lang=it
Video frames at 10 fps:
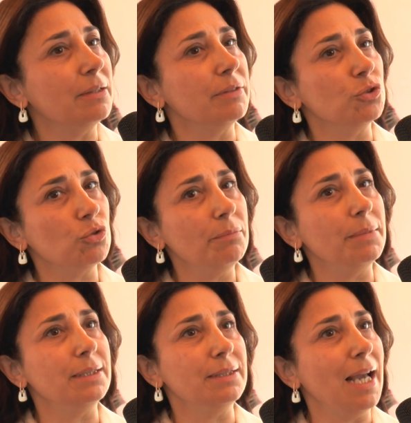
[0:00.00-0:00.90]

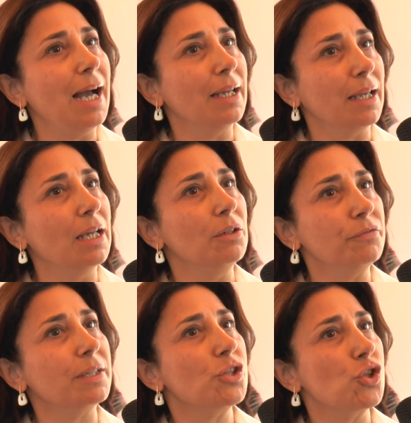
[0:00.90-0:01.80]
eventualmente anche il
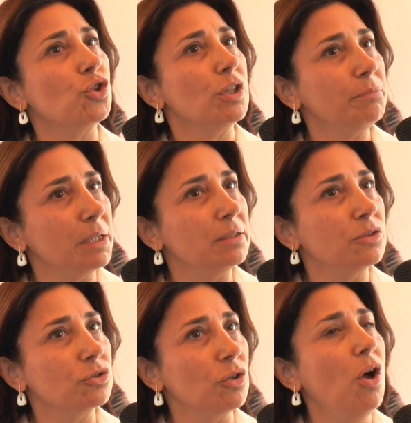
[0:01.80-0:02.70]

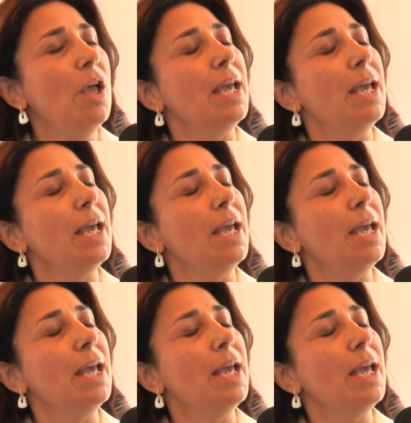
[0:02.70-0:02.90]
frazionamento